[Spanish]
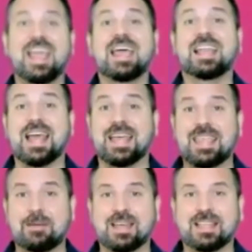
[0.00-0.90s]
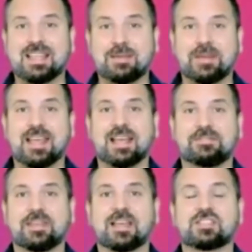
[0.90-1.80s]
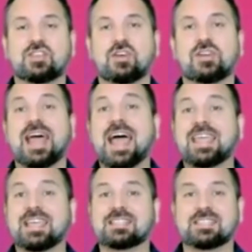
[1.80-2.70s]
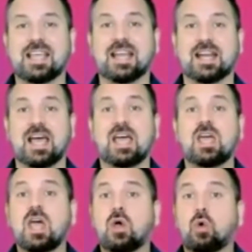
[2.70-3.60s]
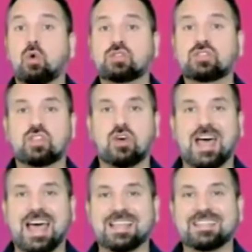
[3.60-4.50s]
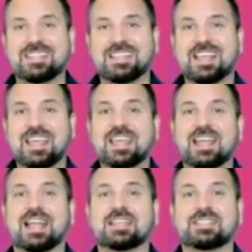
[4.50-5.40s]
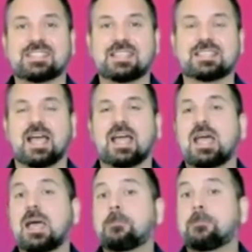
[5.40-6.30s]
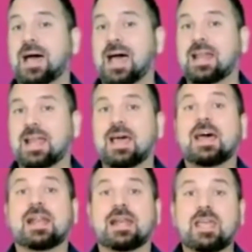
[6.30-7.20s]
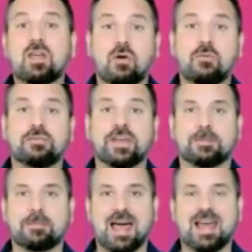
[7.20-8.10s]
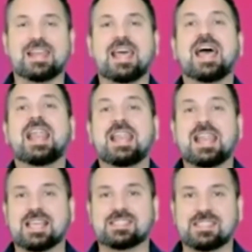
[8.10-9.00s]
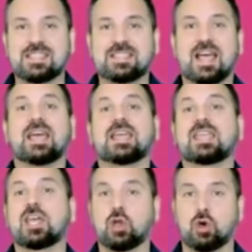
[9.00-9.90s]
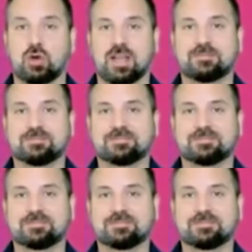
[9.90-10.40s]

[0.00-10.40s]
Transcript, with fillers: La llamada de precalificación hay que hacerla justo antes de ir a la cita para reconfirmar la cita y el hora.